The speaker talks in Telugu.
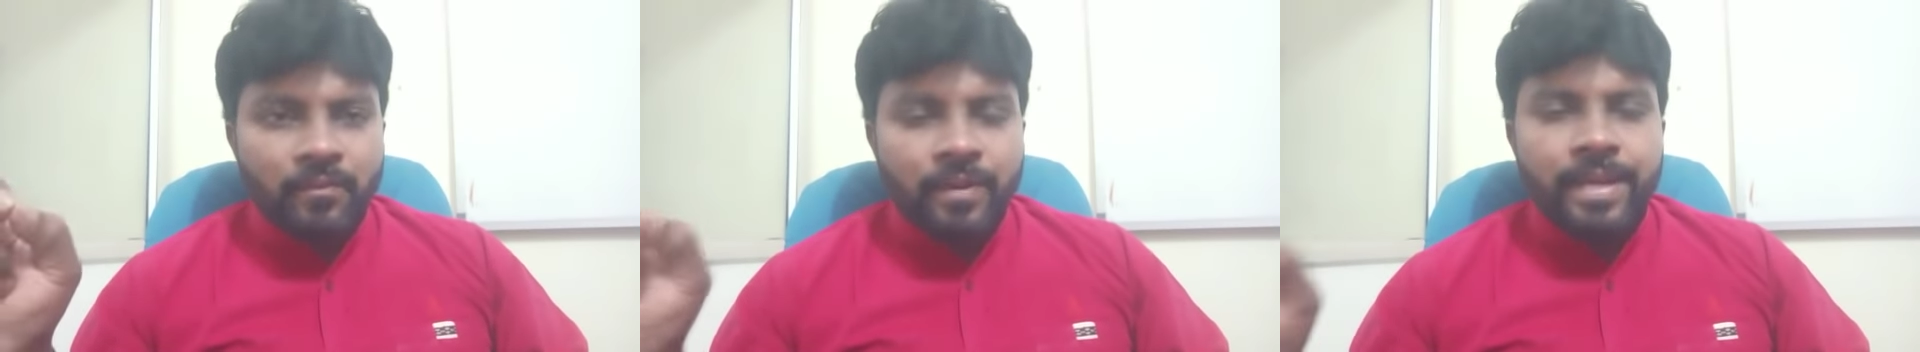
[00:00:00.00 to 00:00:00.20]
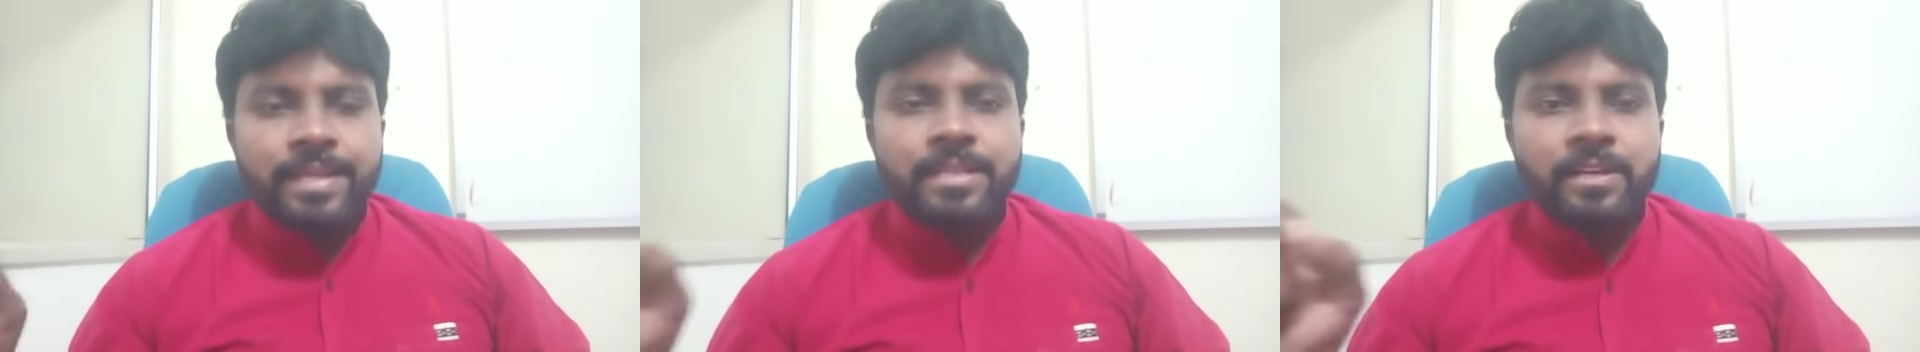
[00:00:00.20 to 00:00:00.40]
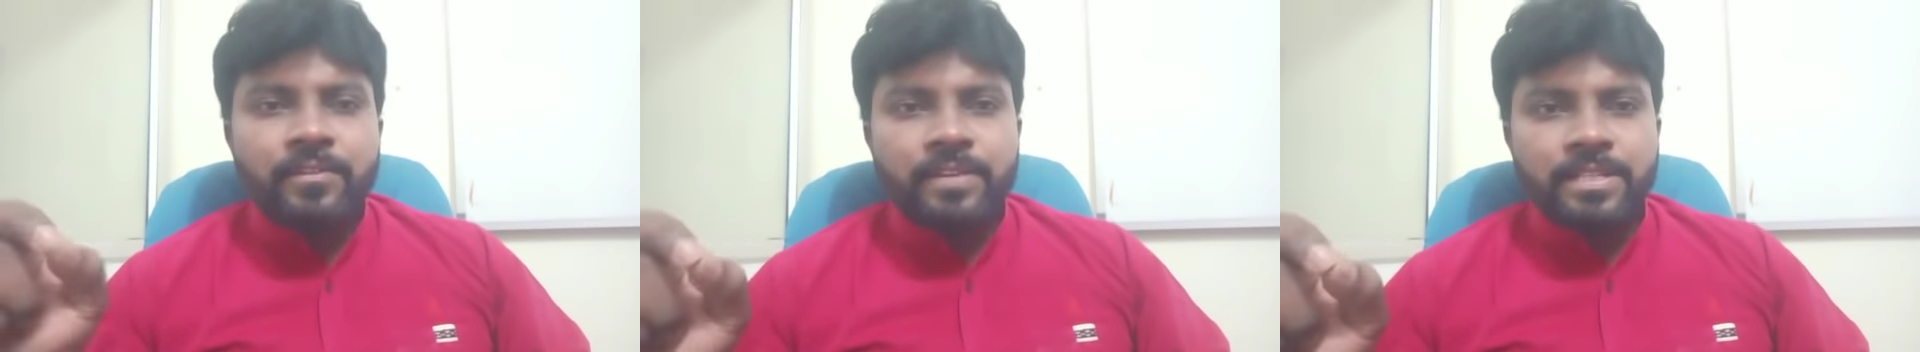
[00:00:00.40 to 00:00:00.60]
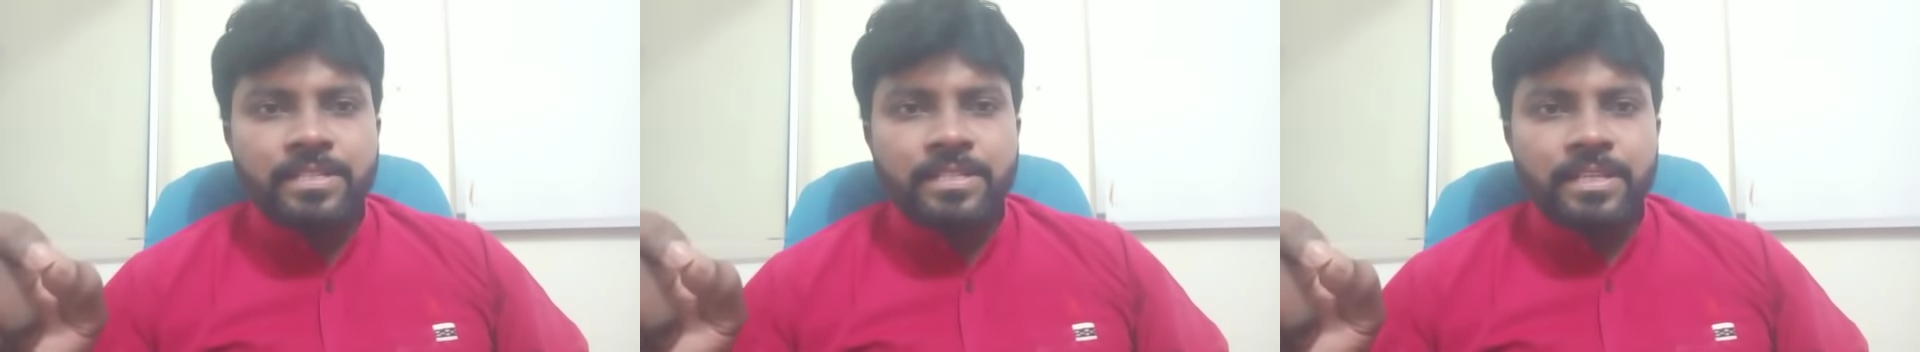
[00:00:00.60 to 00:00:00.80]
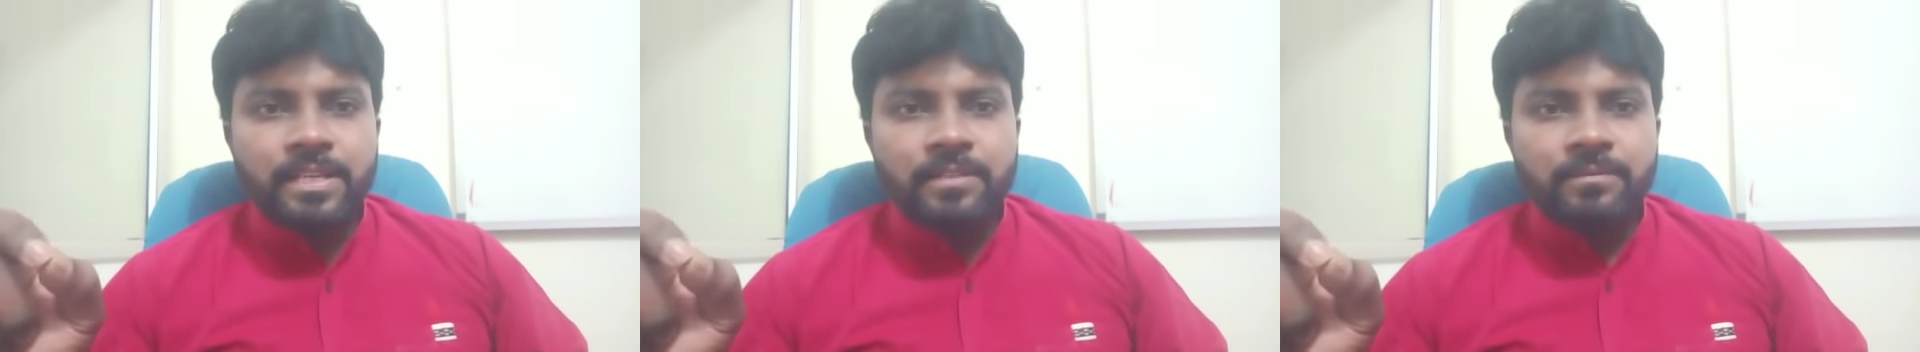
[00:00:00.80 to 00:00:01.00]
వాయిదా
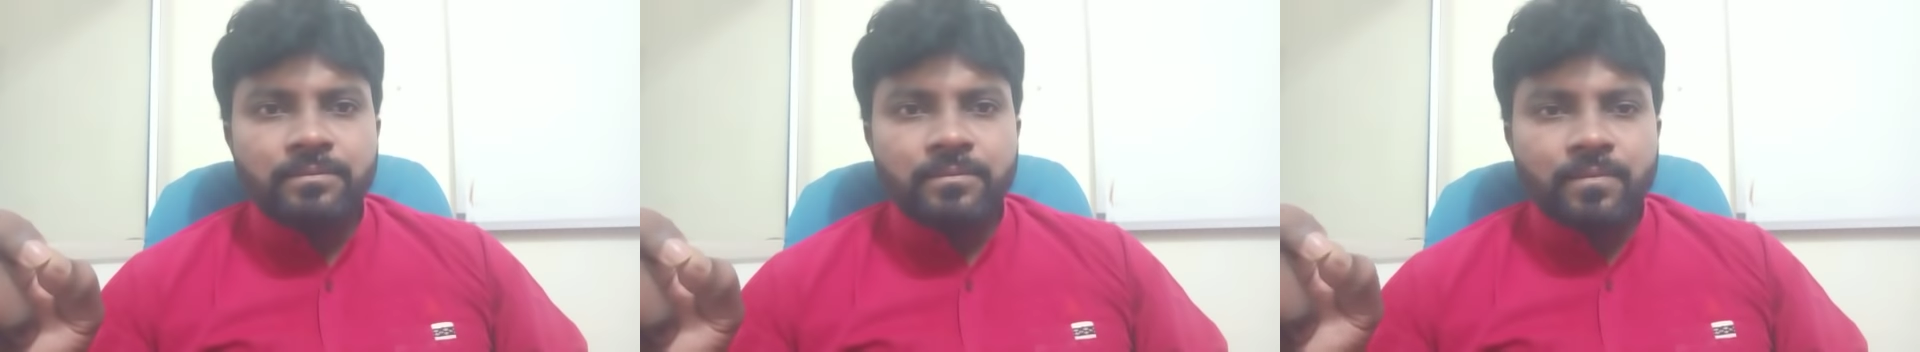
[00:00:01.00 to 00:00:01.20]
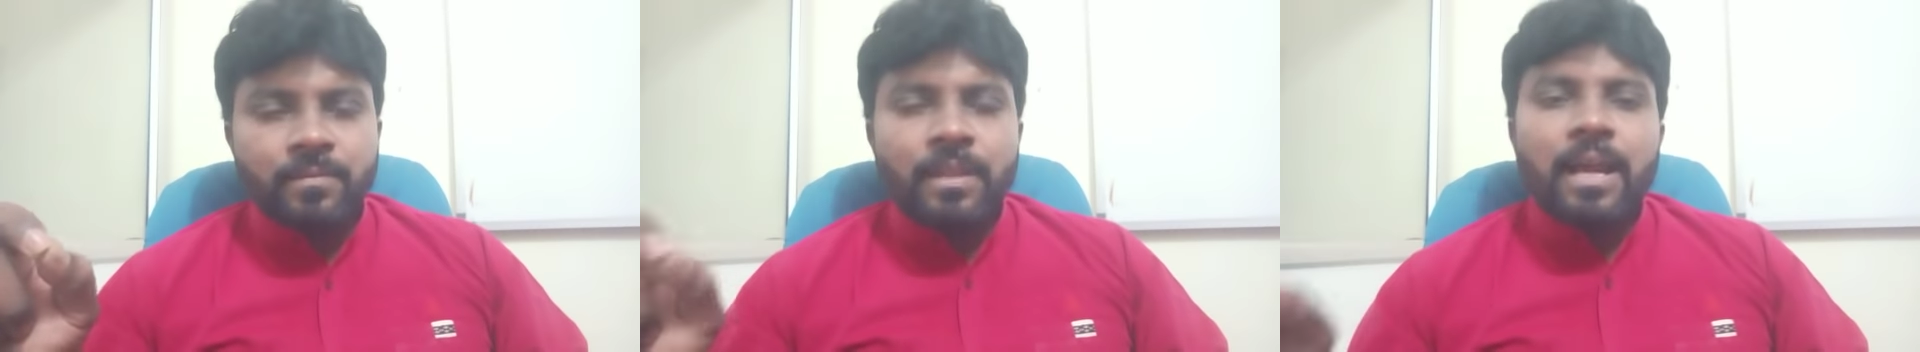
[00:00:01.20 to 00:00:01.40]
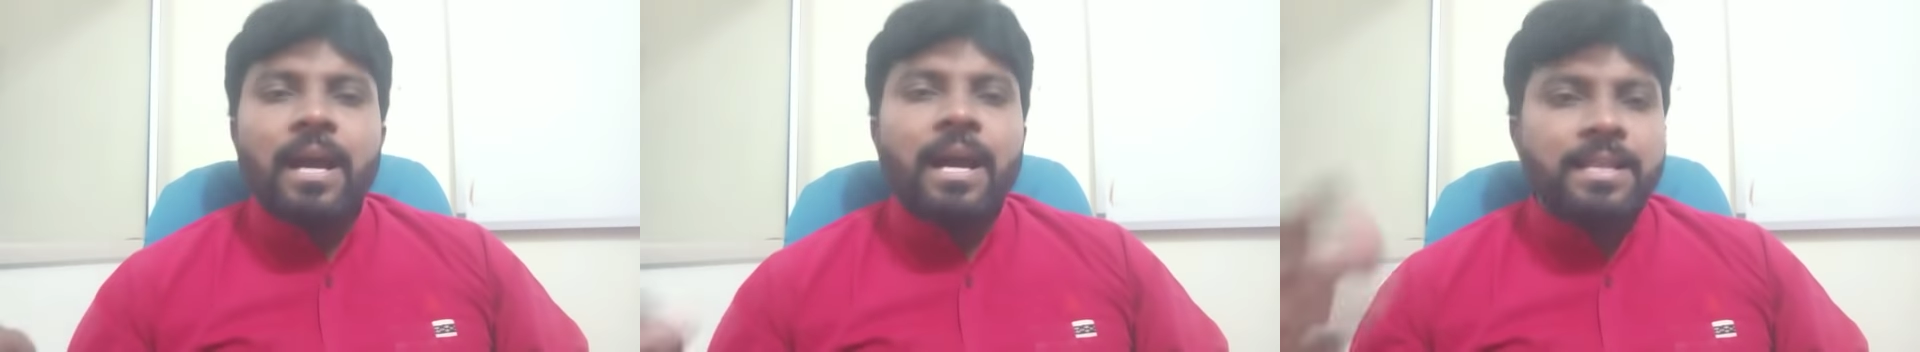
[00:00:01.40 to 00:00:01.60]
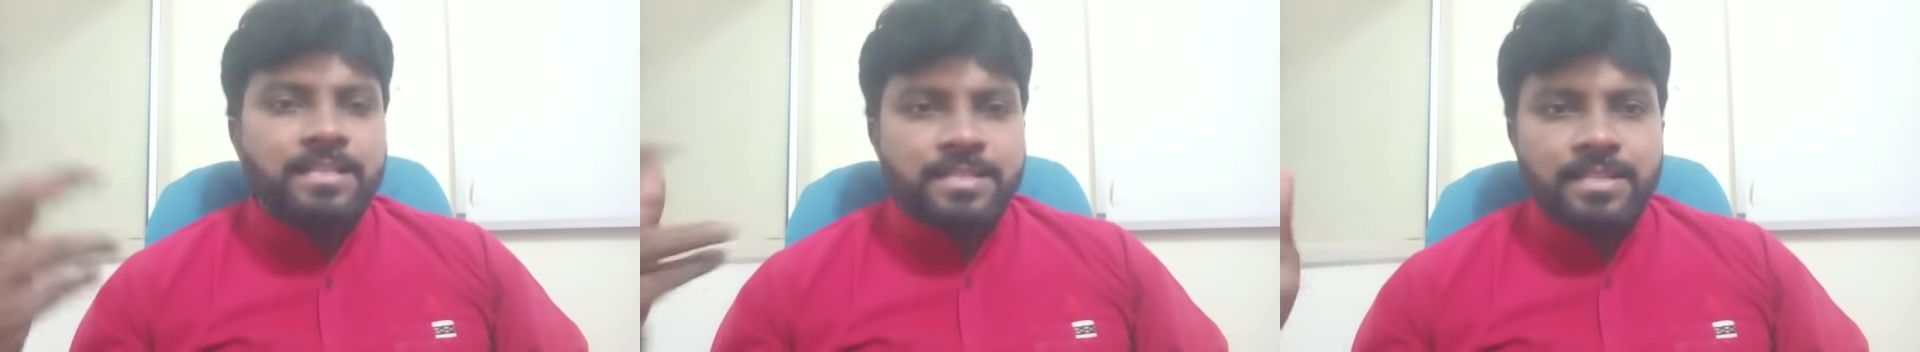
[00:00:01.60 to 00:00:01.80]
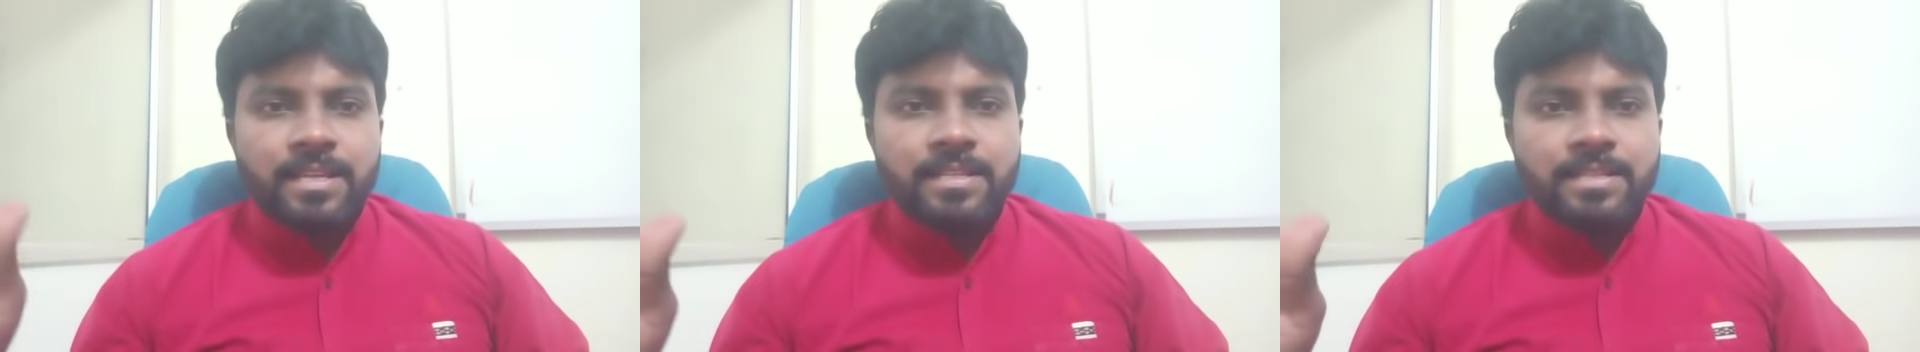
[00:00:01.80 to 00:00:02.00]
వేస్తే
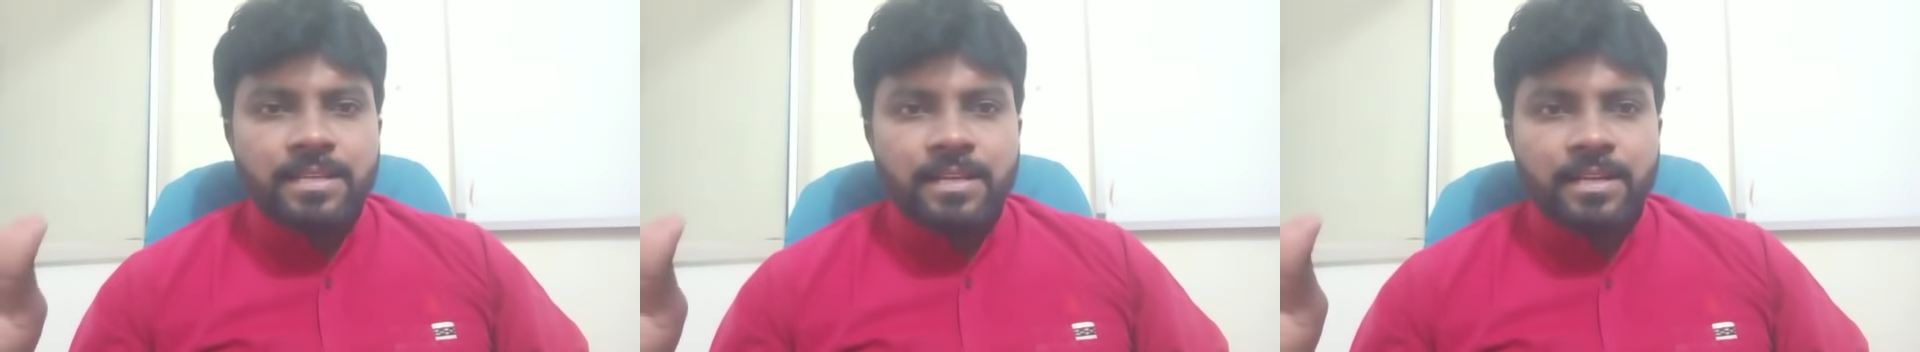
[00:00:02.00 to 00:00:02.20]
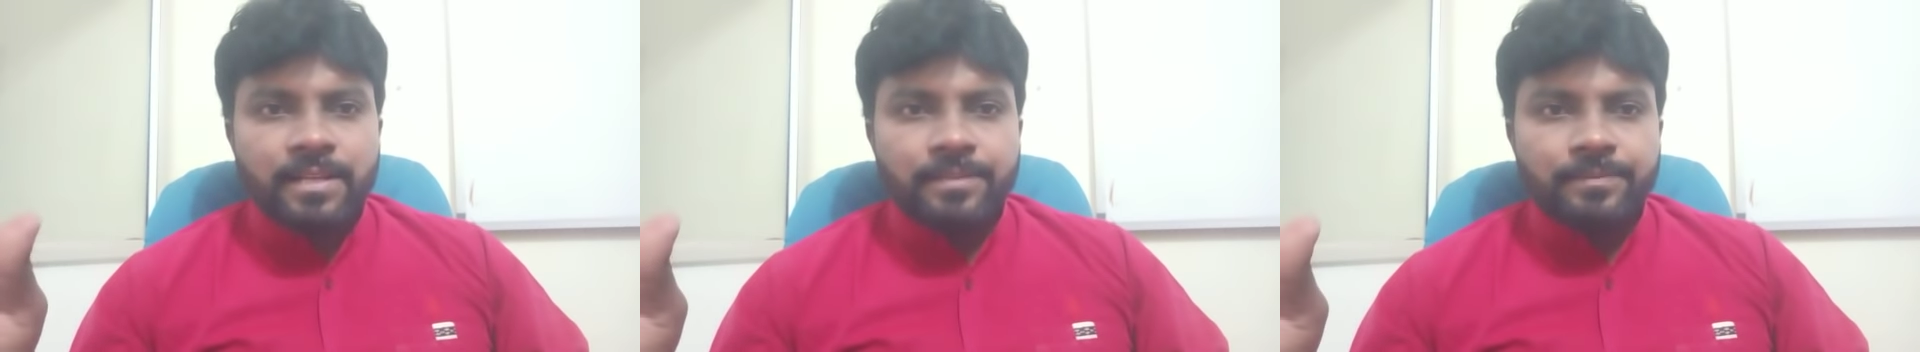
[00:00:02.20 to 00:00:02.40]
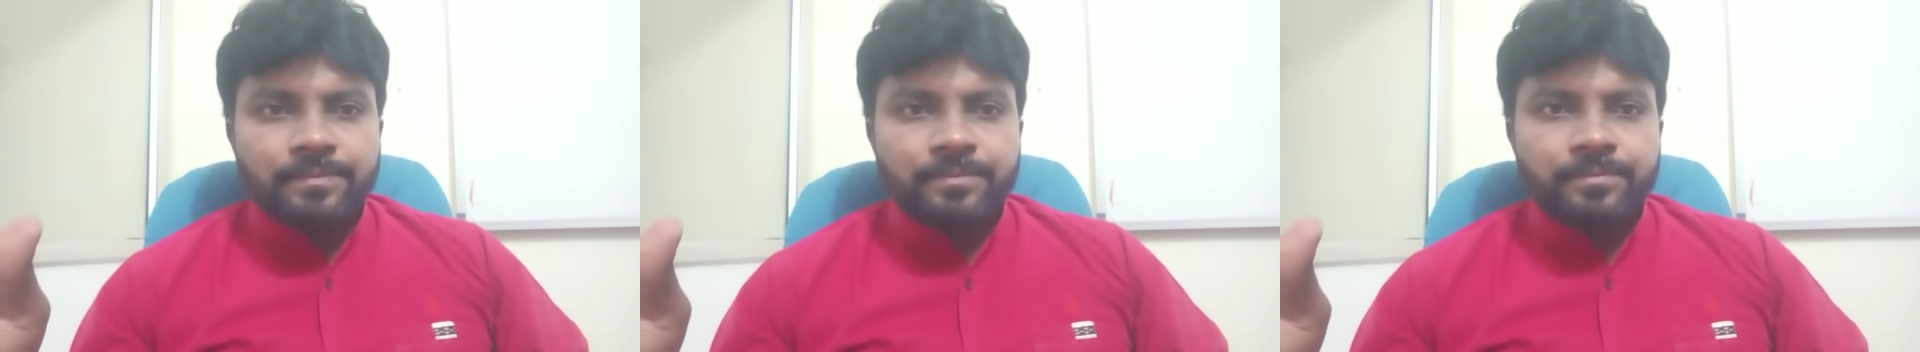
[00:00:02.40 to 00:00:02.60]
అది చరిత్రనే